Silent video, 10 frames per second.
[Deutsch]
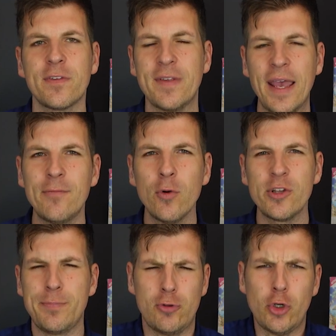zu sein
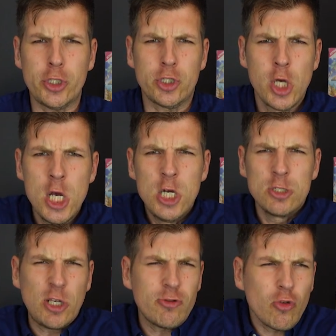wirklich bedeutet,
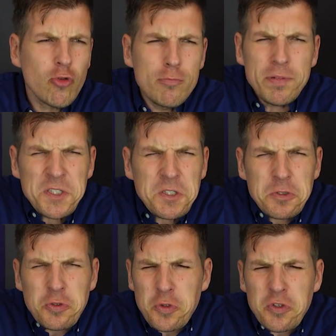dass du so ein
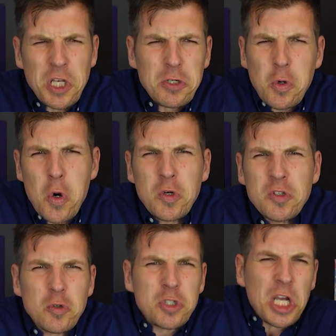bisschen düster
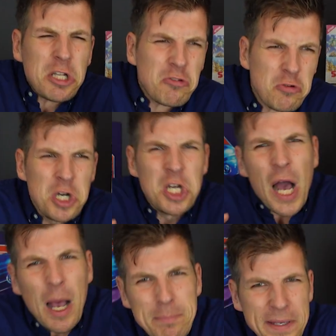guckst und dann so
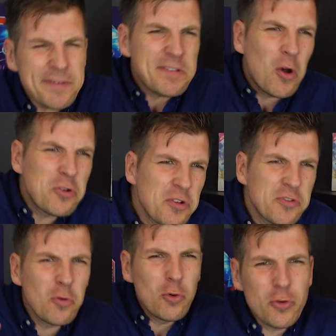am besten auch noch
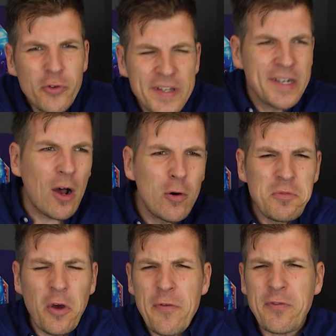so durch den
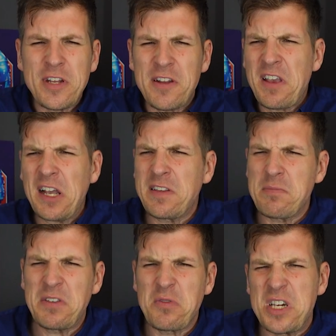Raum läufst und dann sagst du
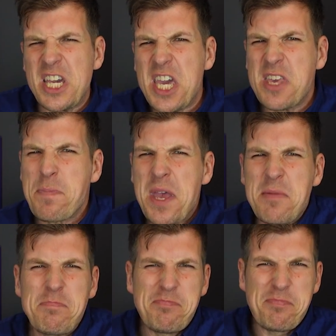immer so, ich
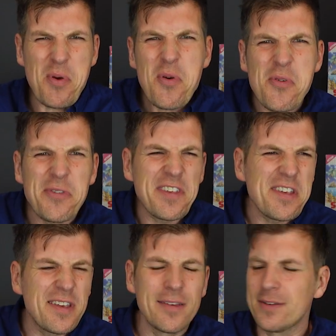bin
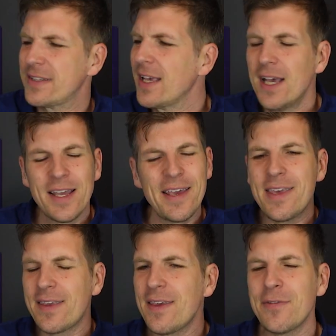böse. Und
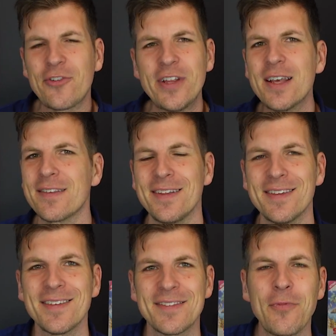ich, ich verstehe das
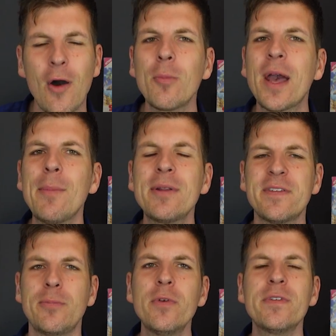nicht. So, warum kann man
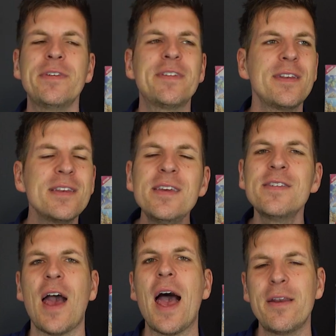diese Bösewichte
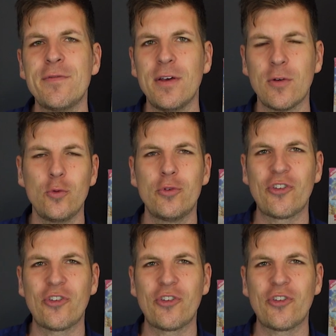nicht einfach gut